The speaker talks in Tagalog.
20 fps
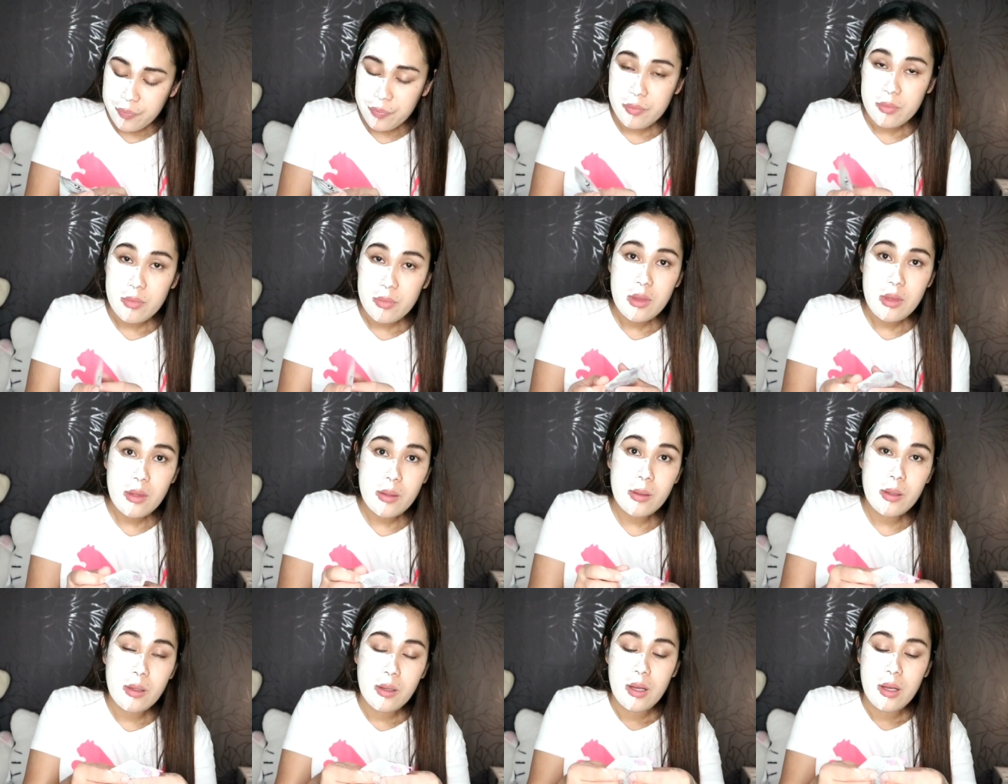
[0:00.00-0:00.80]

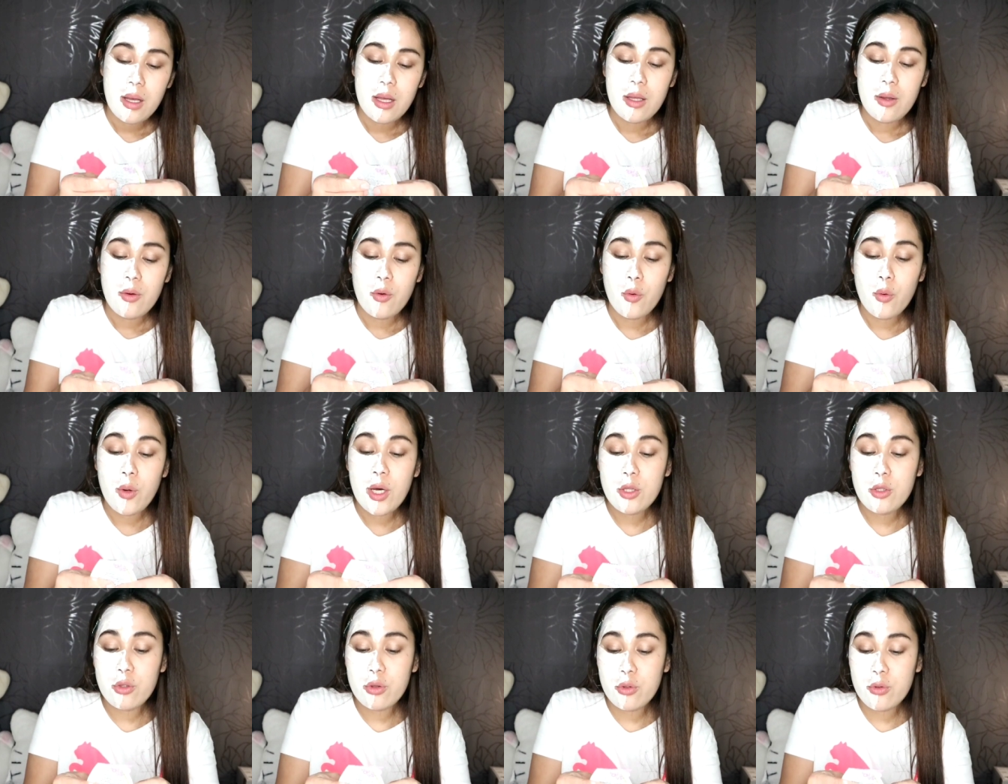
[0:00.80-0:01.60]
Lalagay ko po
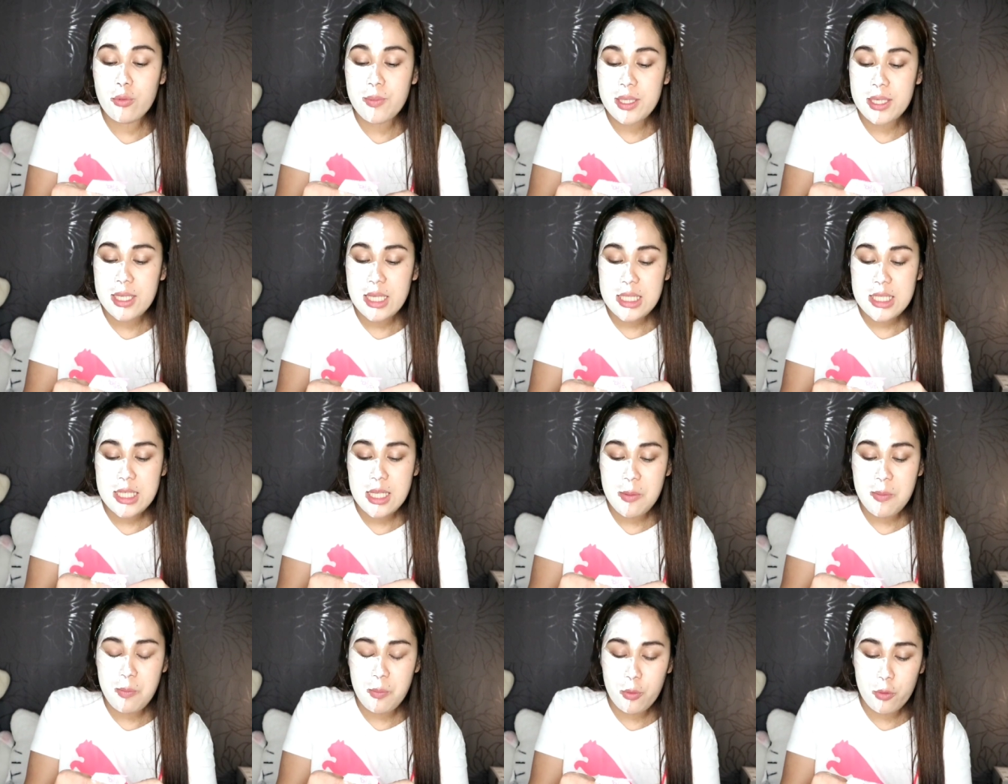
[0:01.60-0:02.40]
sa kabilang
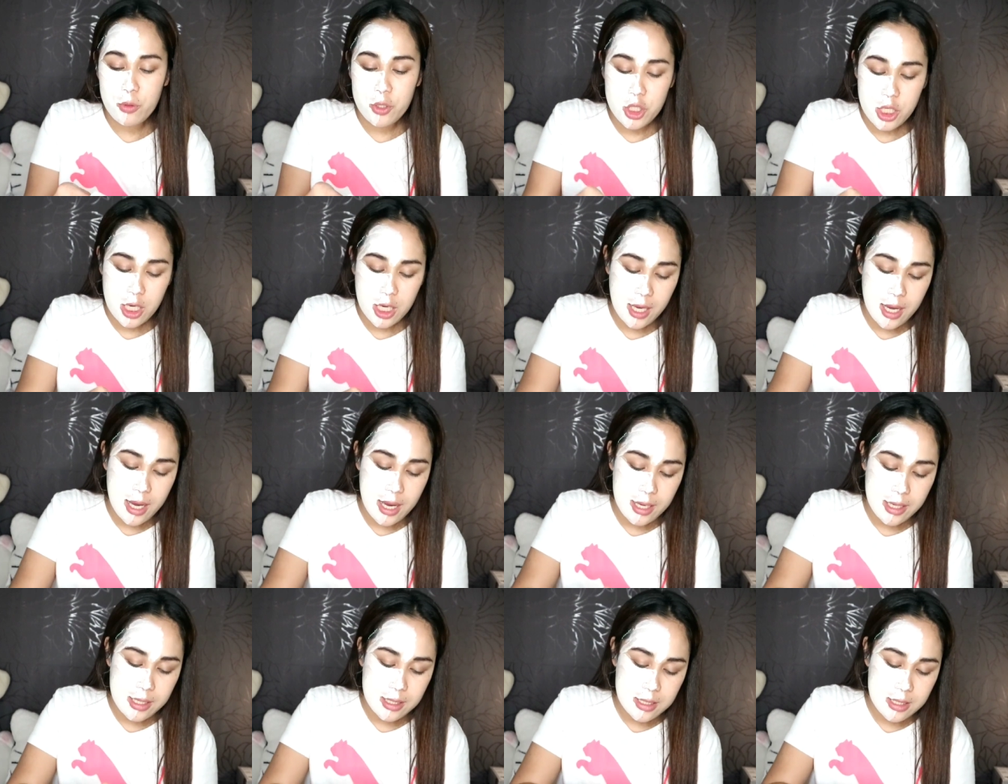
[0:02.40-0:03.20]
side po ng
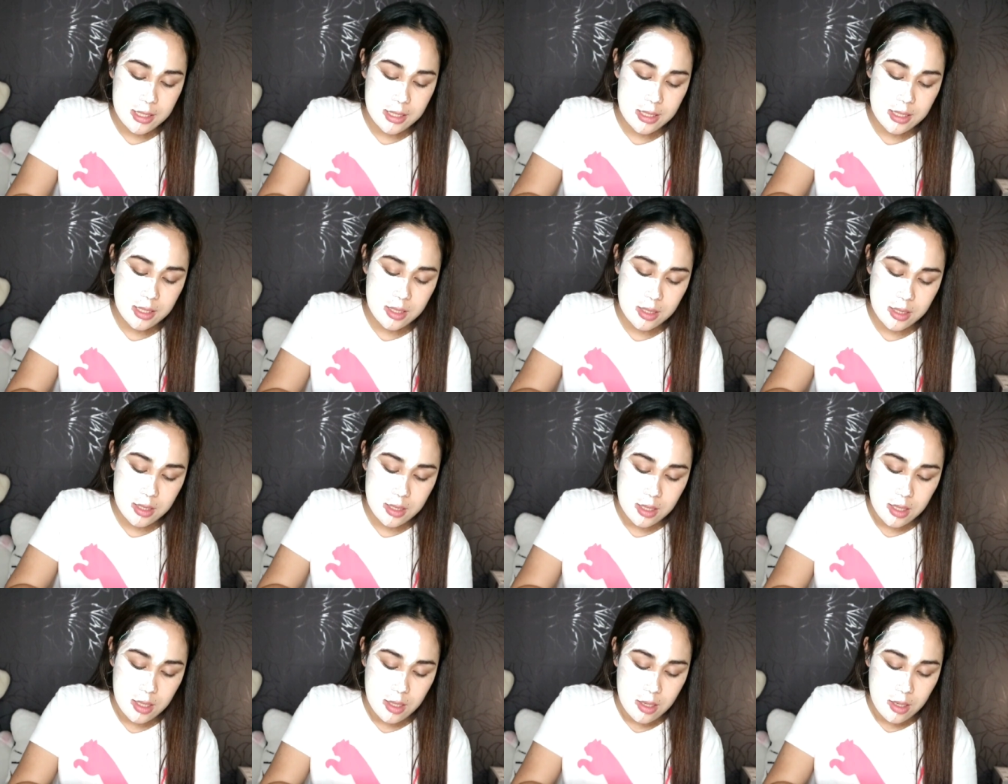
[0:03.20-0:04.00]
aking
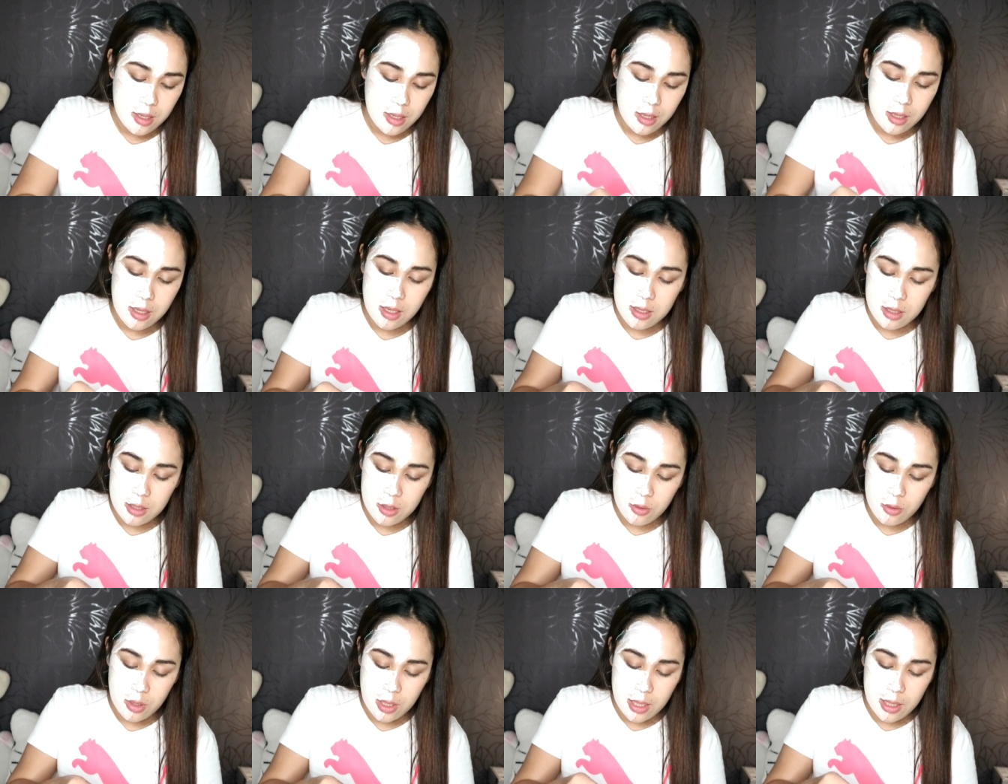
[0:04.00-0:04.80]
face
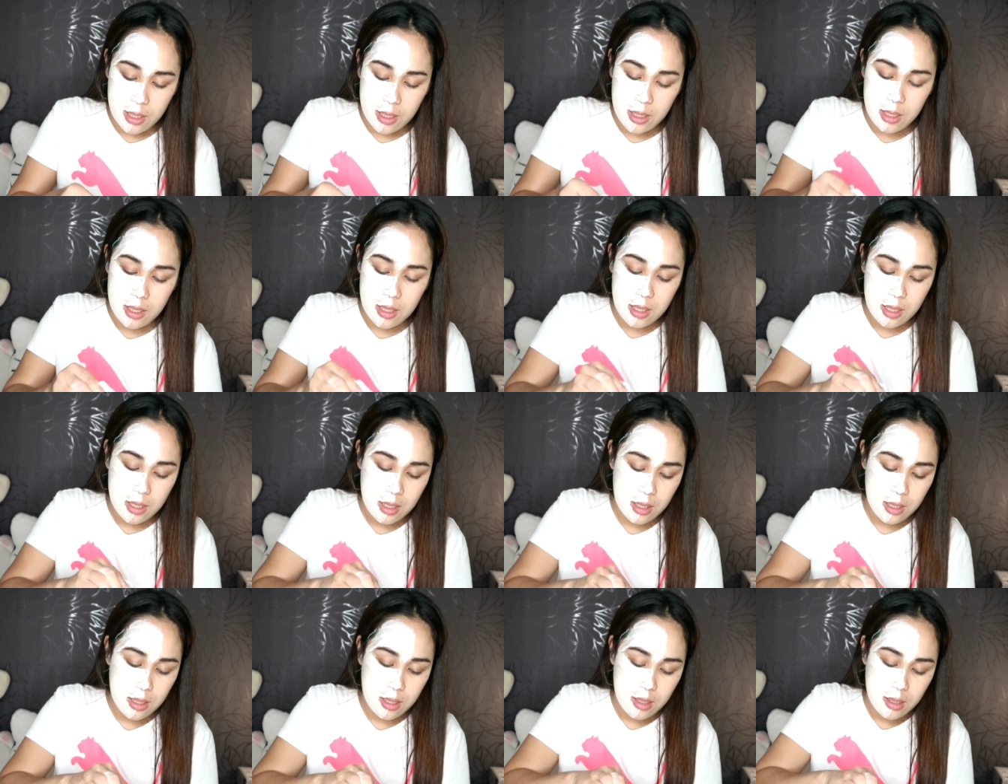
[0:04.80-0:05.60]
itong 2 minute
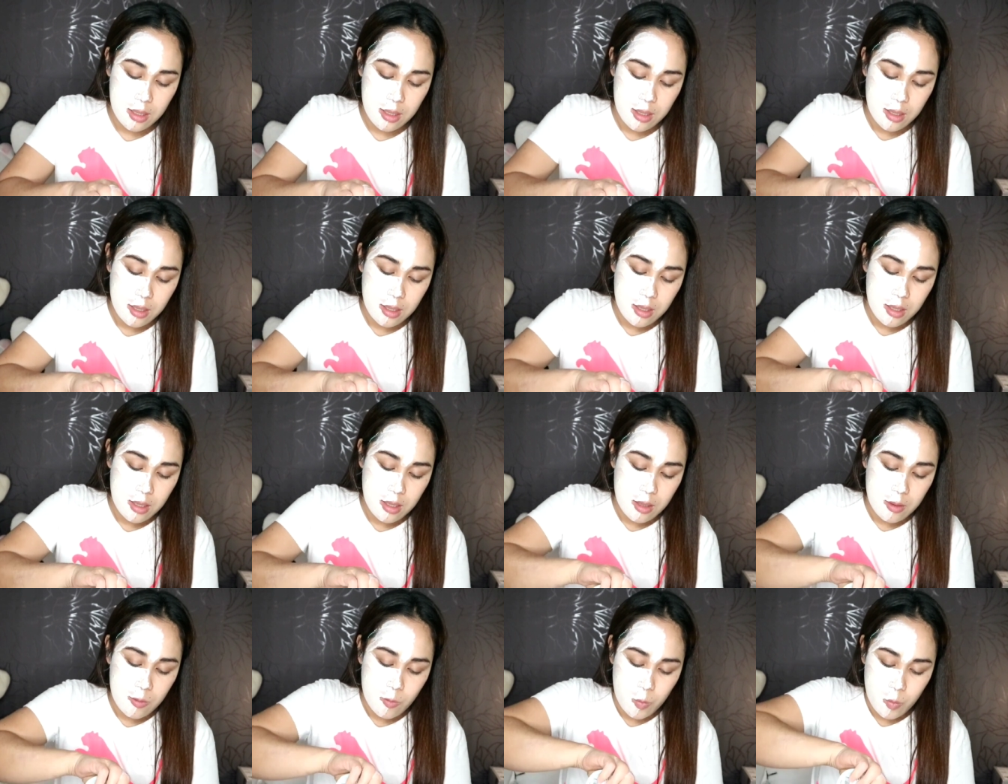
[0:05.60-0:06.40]
whitening
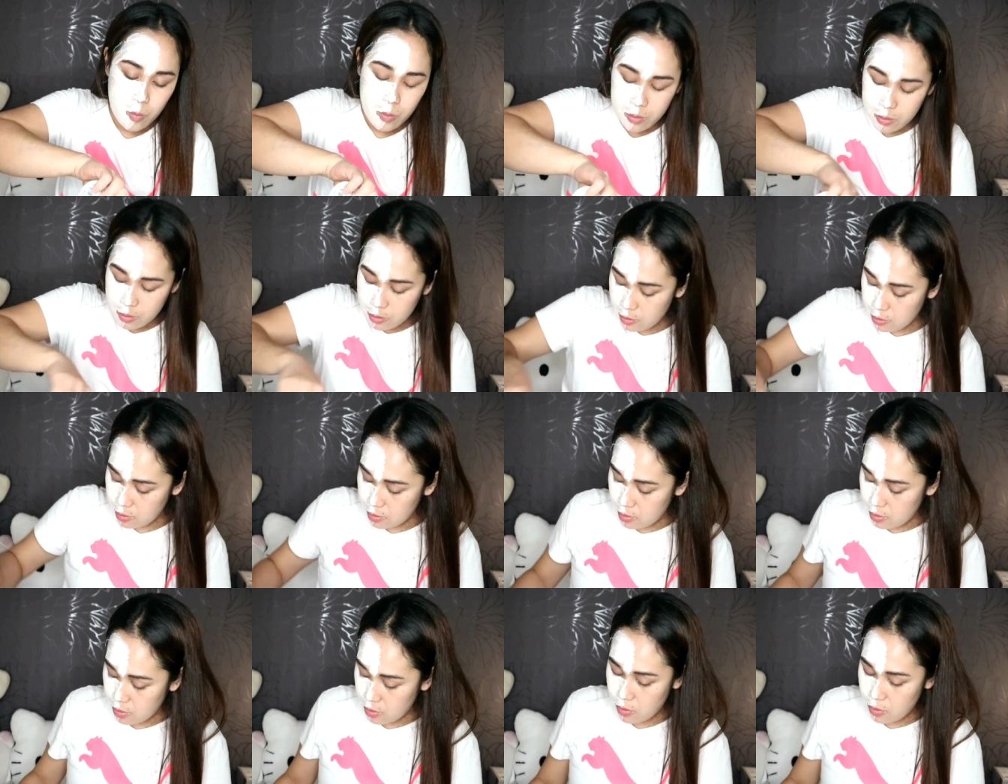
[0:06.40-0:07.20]
miracle. So, ang
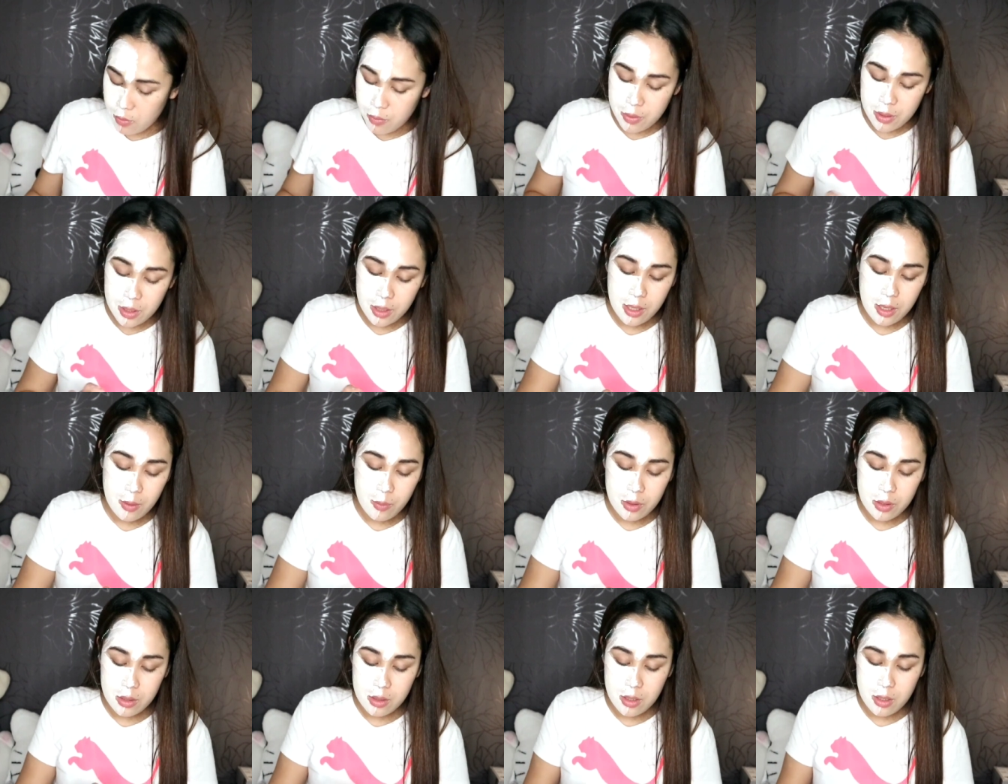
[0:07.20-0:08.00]
kiniklaim po
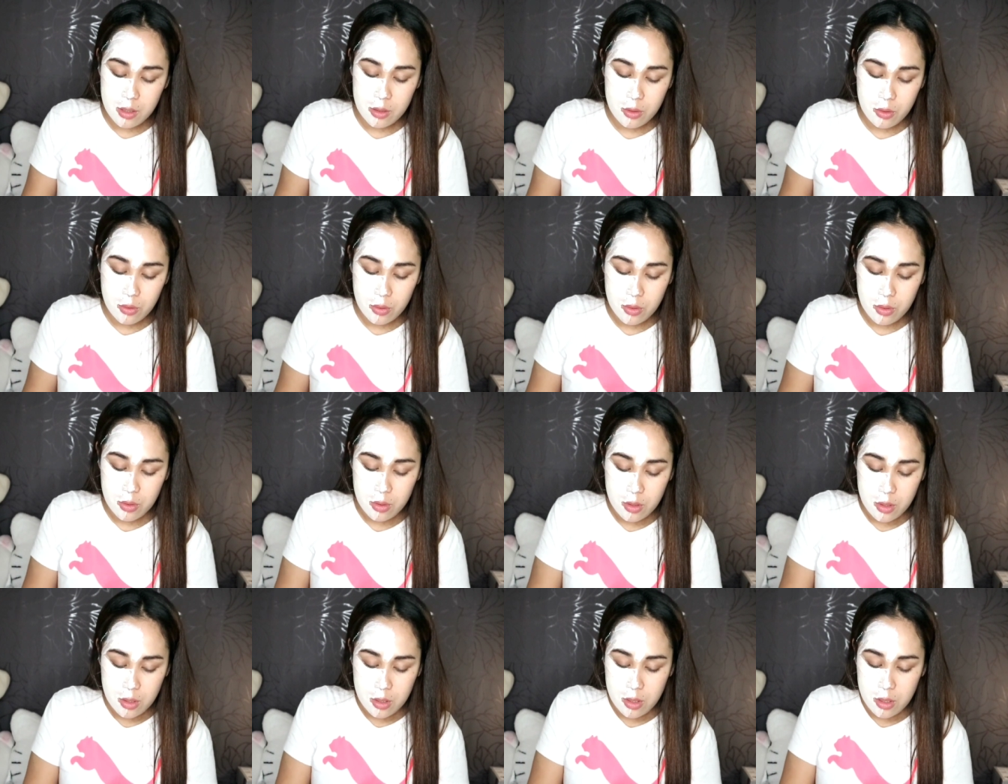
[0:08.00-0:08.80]
ng whitening
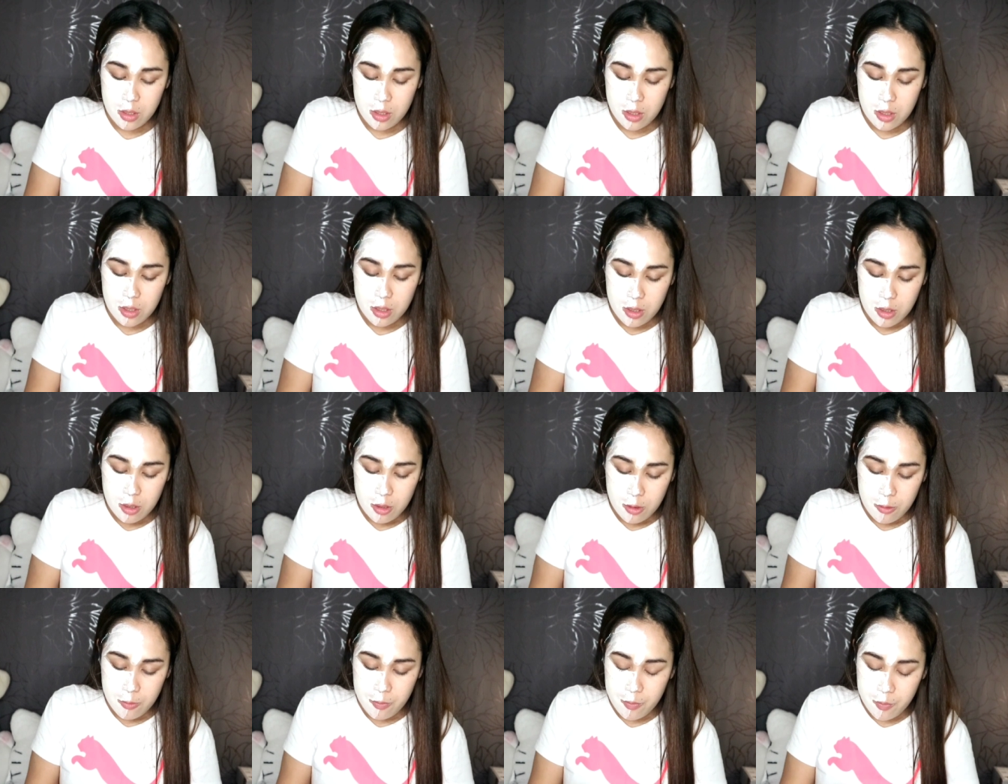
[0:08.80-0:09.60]
miracle gel
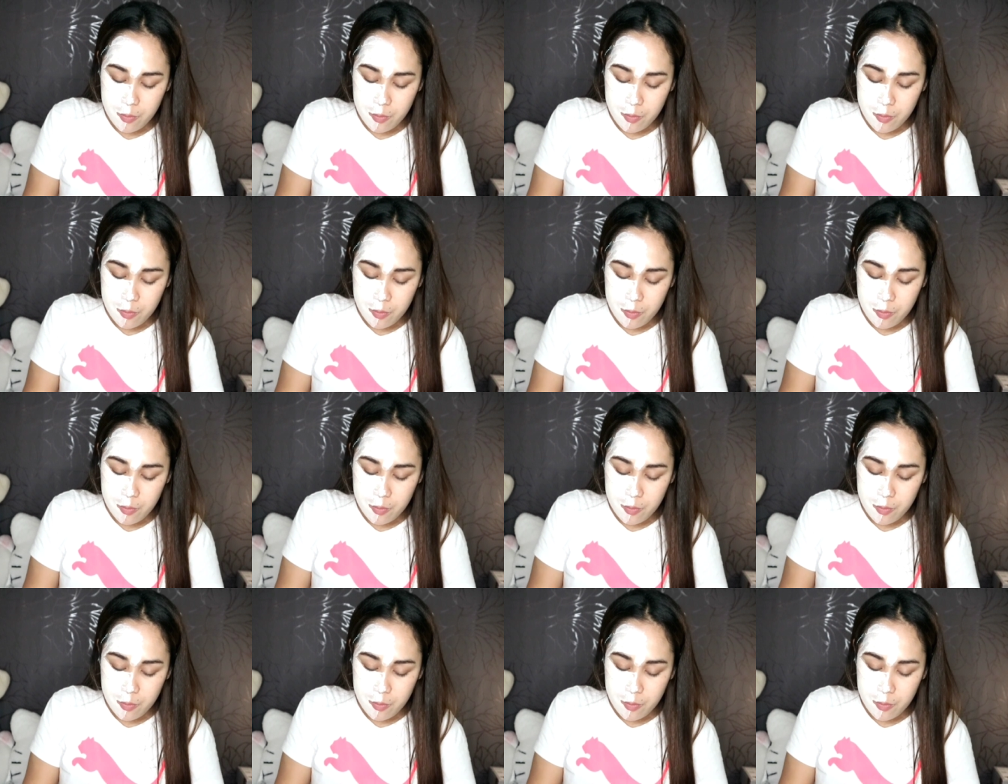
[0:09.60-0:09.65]
is